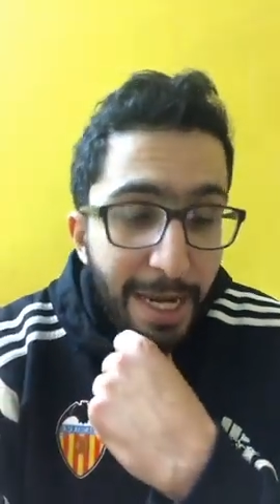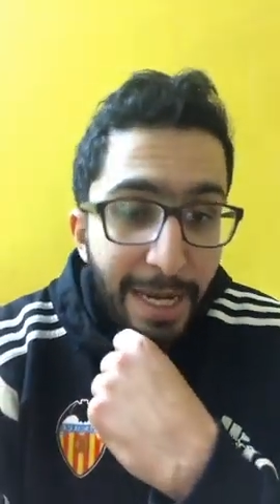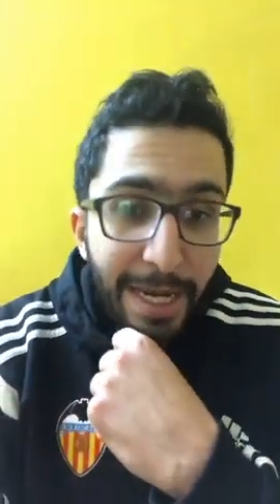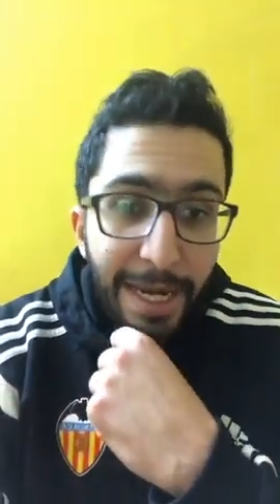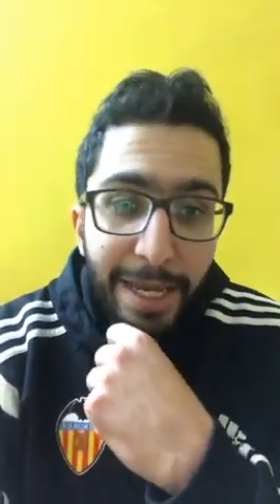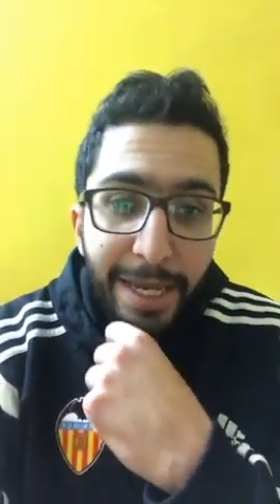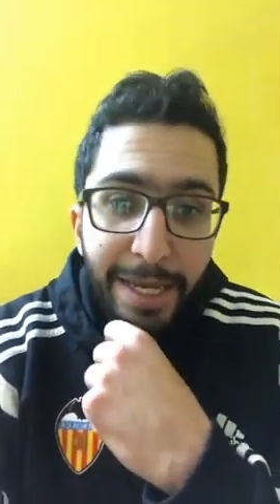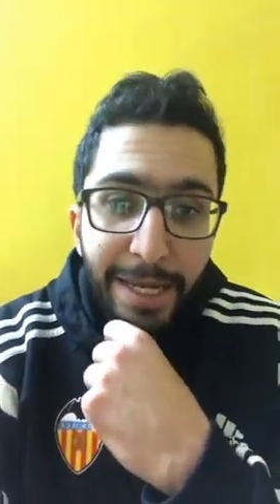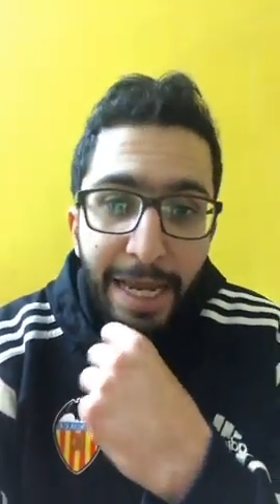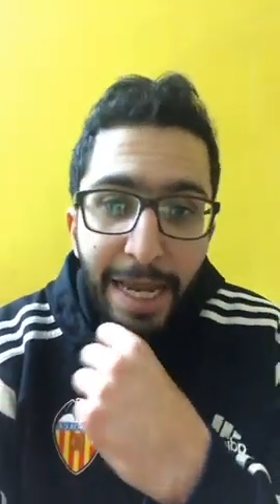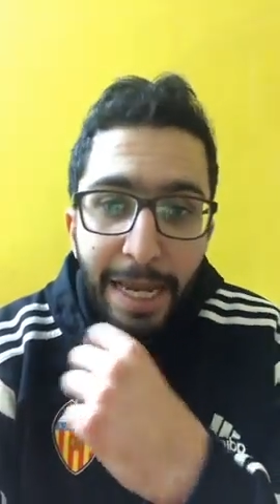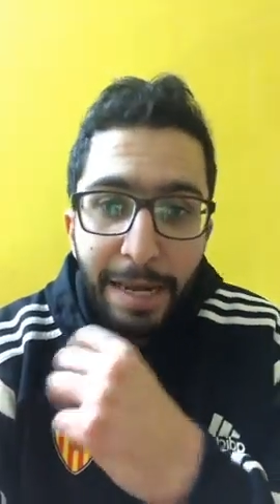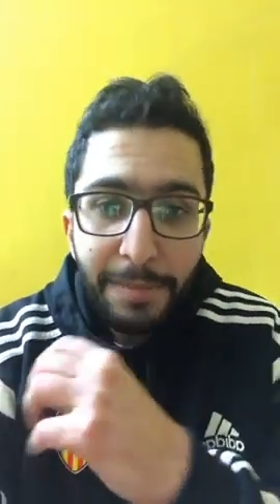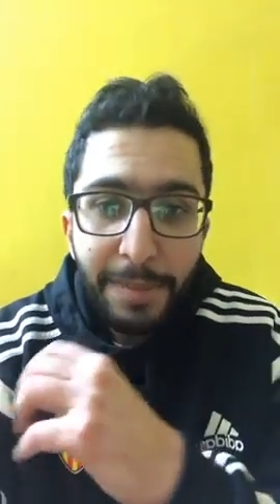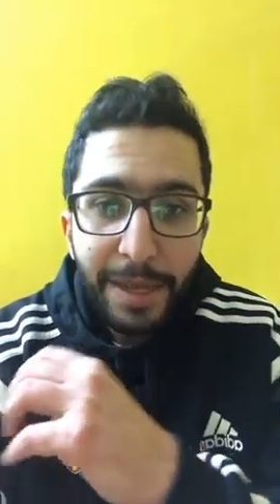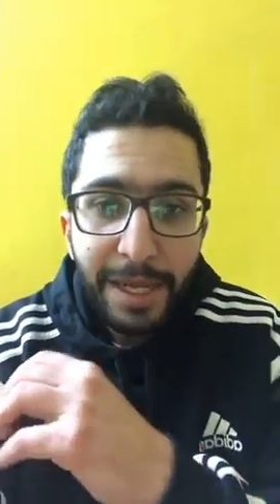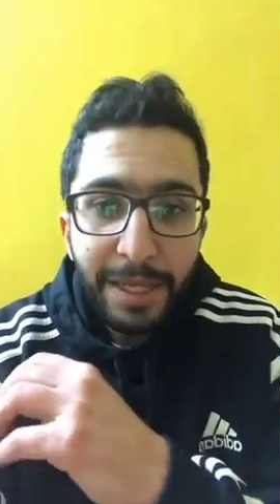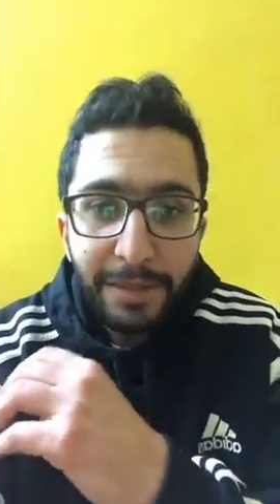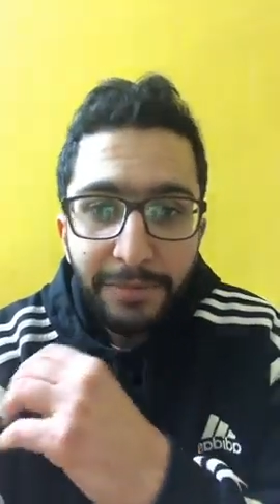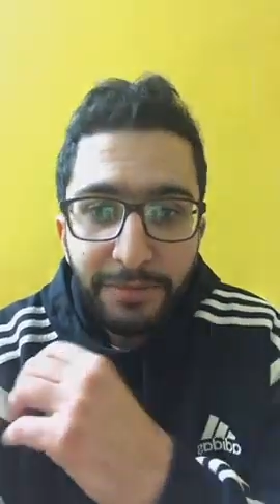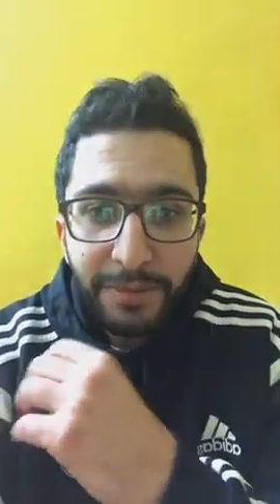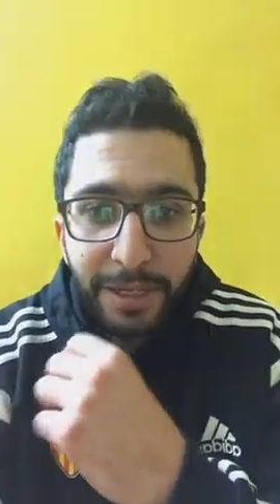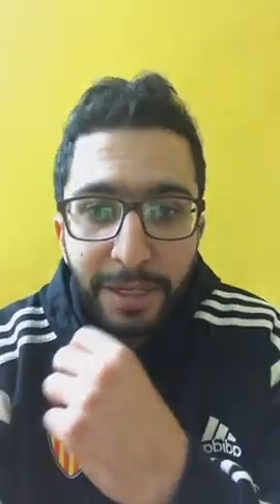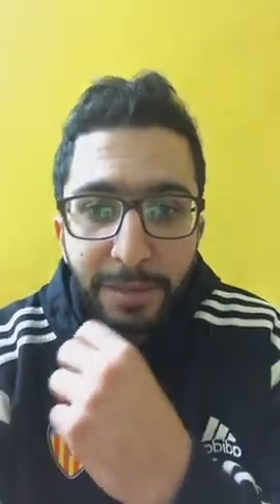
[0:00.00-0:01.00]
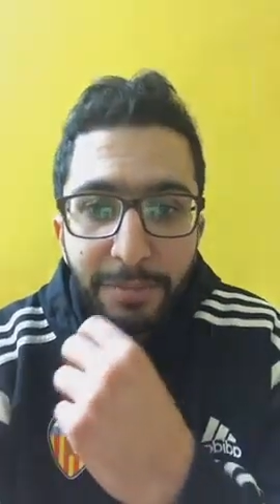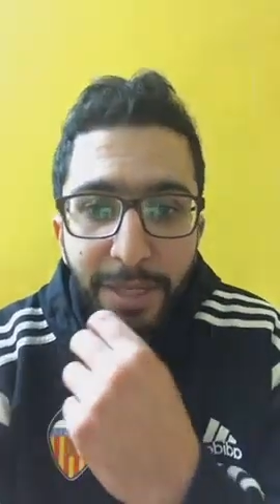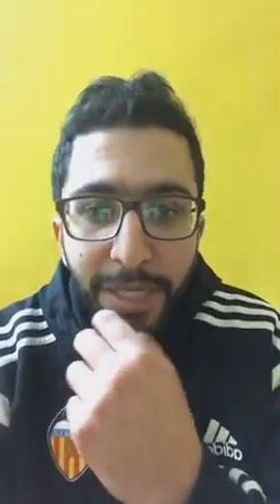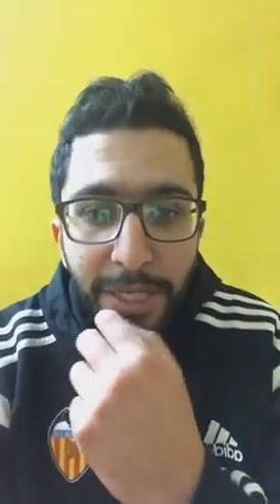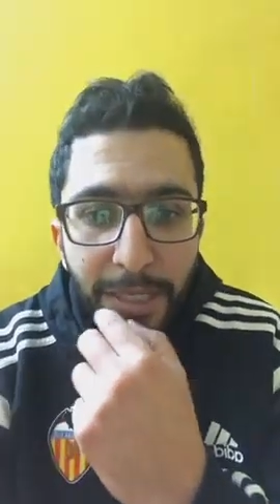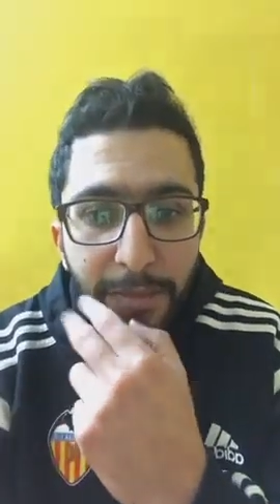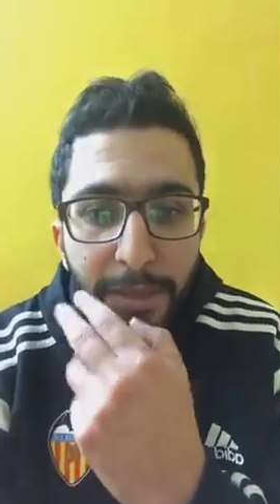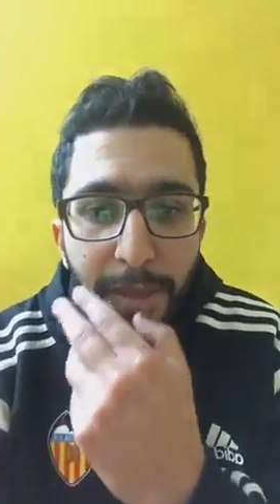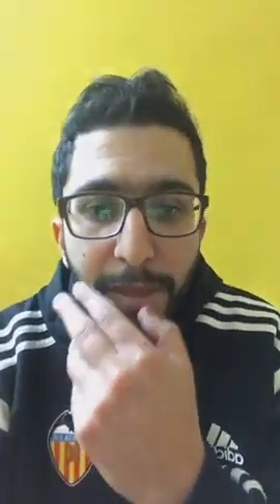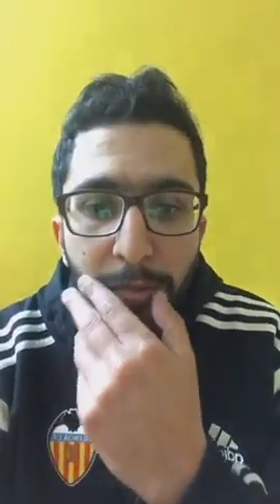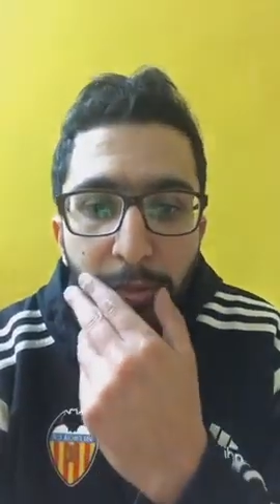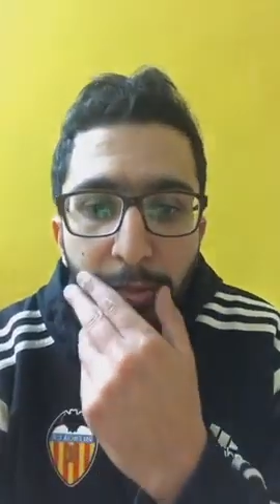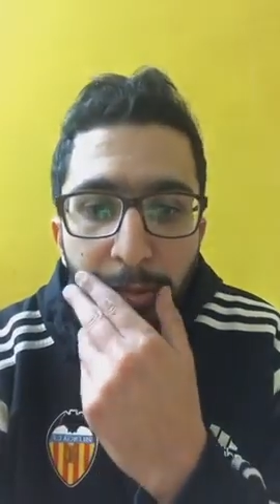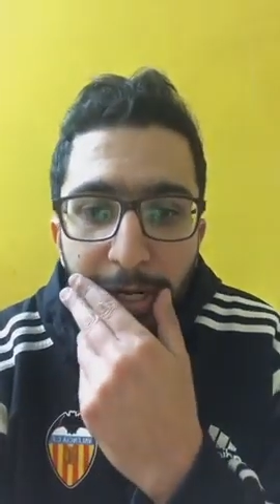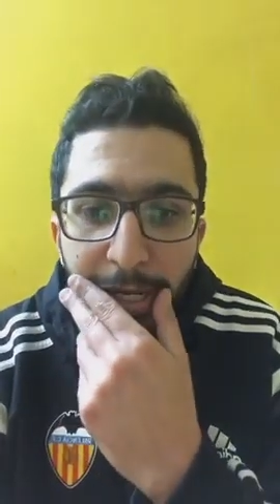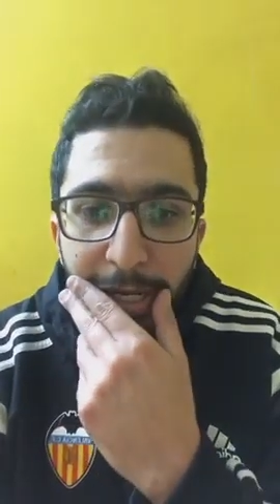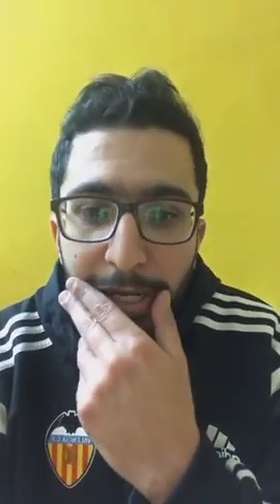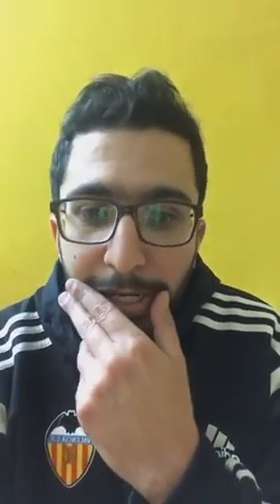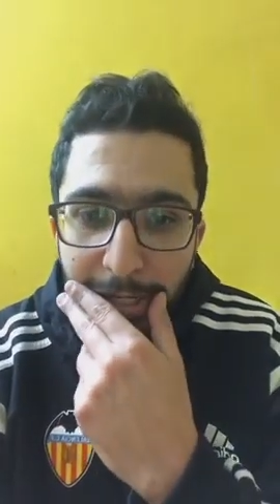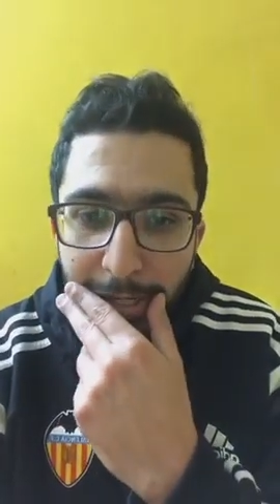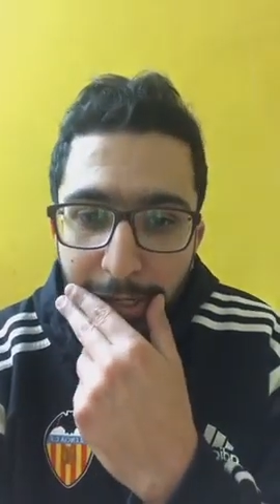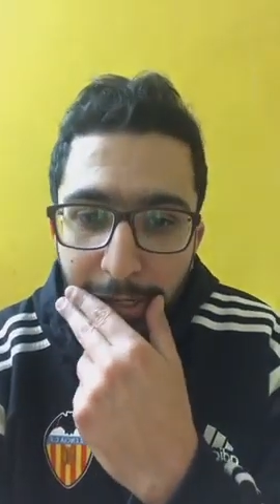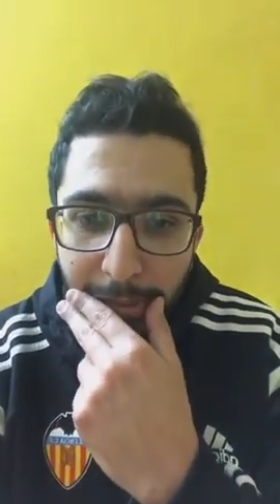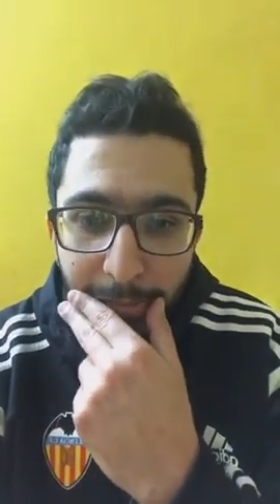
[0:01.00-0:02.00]
لكن الباقي دفاع المغرب لعب مباراه
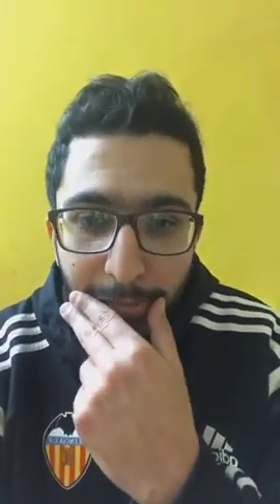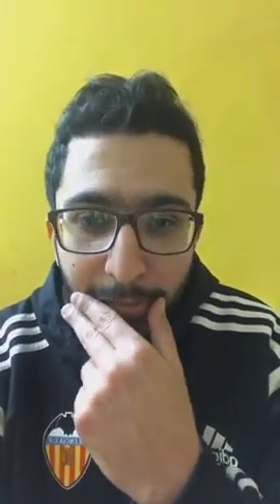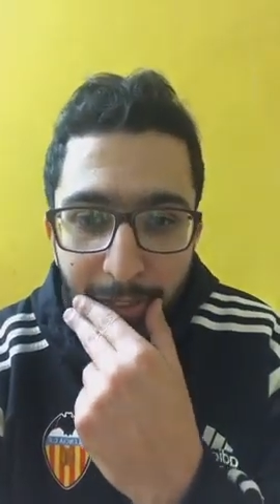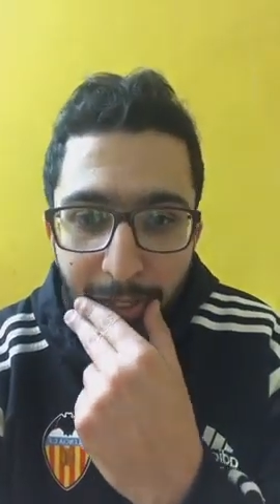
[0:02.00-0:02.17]
هايله